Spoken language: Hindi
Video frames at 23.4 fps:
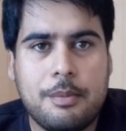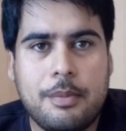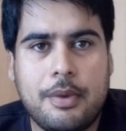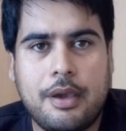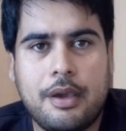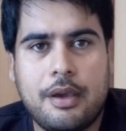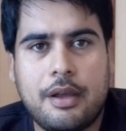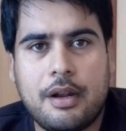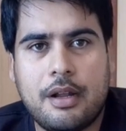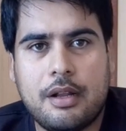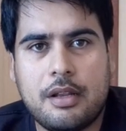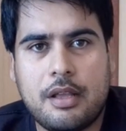
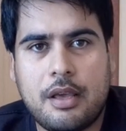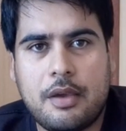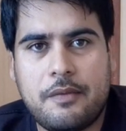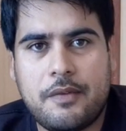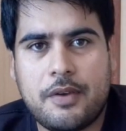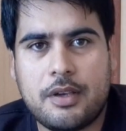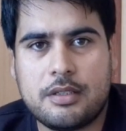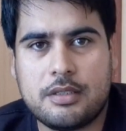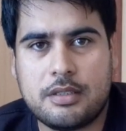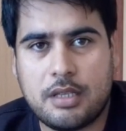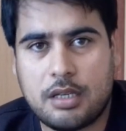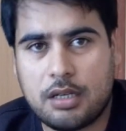मेहरान
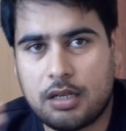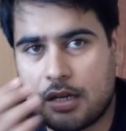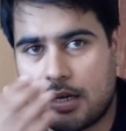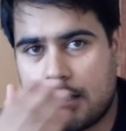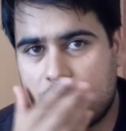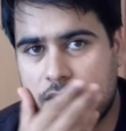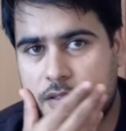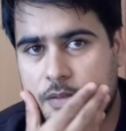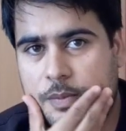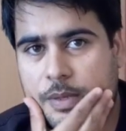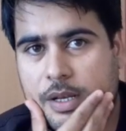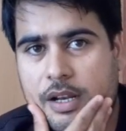एफएक्स या
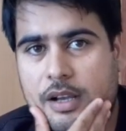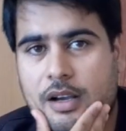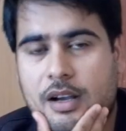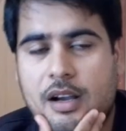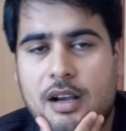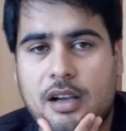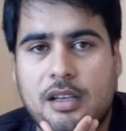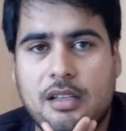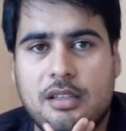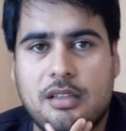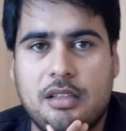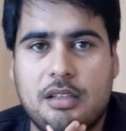कल्डर्स में लगा
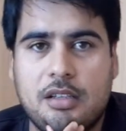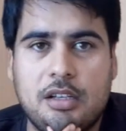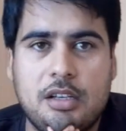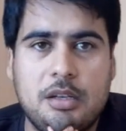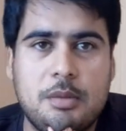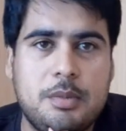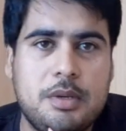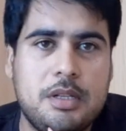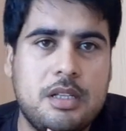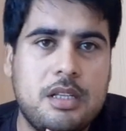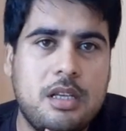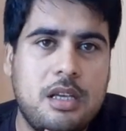के
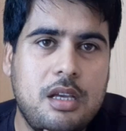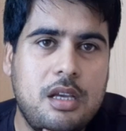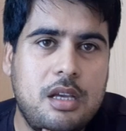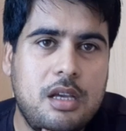तकरीबन